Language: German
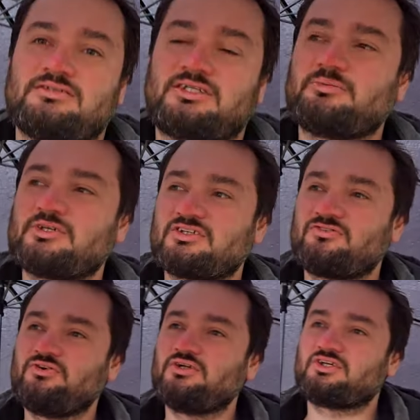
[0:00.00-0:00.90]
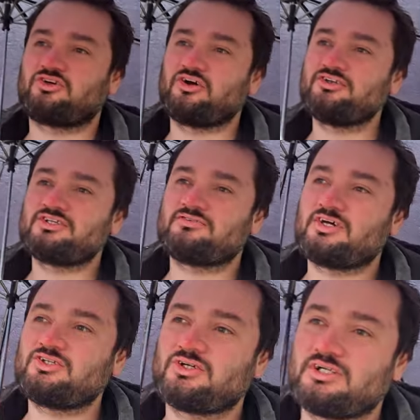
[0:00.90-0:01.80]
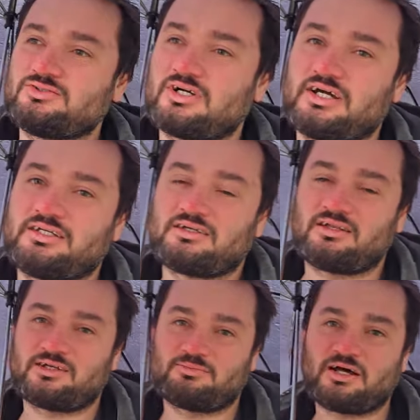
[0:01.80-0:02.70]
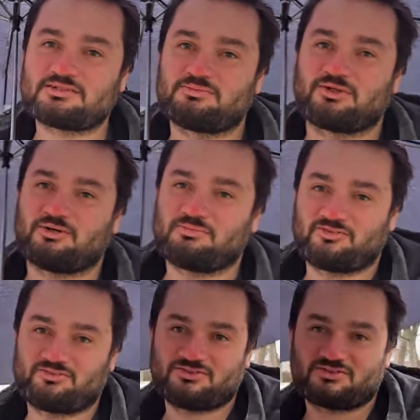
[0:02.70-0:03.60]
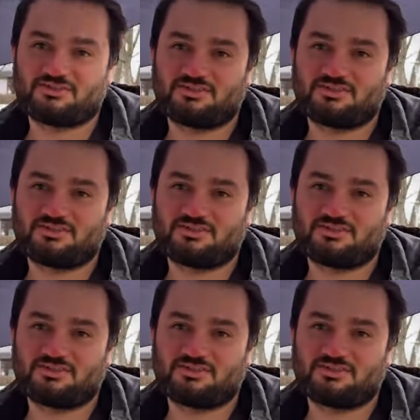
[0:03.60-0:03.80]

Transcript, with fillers: ich habe das Gefühl, ich könnte eventuell sogar eine kleine Blase bekommen an Füßen.